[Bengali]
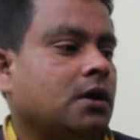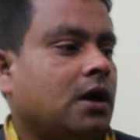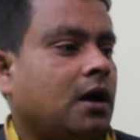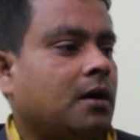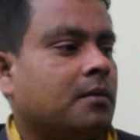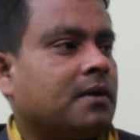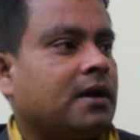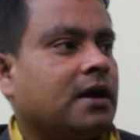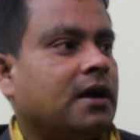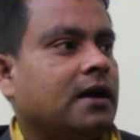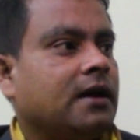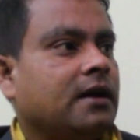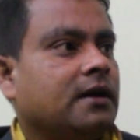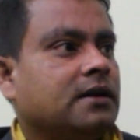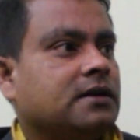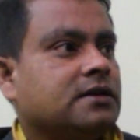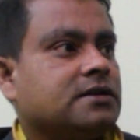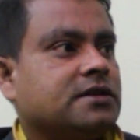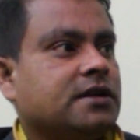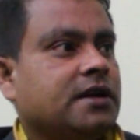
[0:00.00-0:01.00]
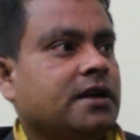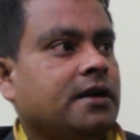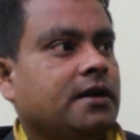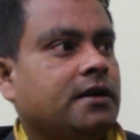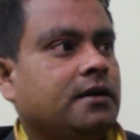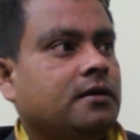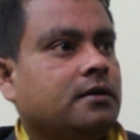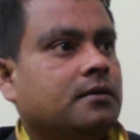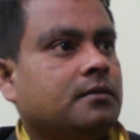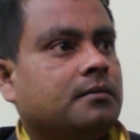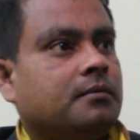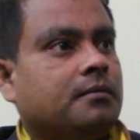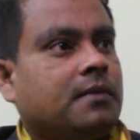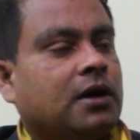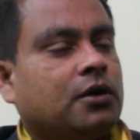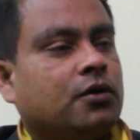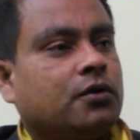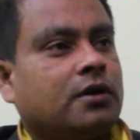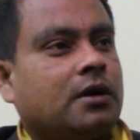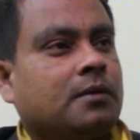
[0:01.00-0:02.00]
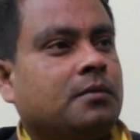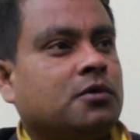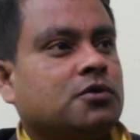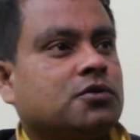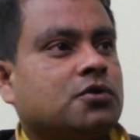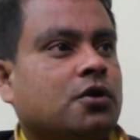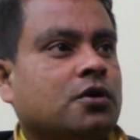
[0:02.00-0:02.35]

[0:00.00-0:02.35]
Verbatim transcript: আমরা সেই মাদক এবং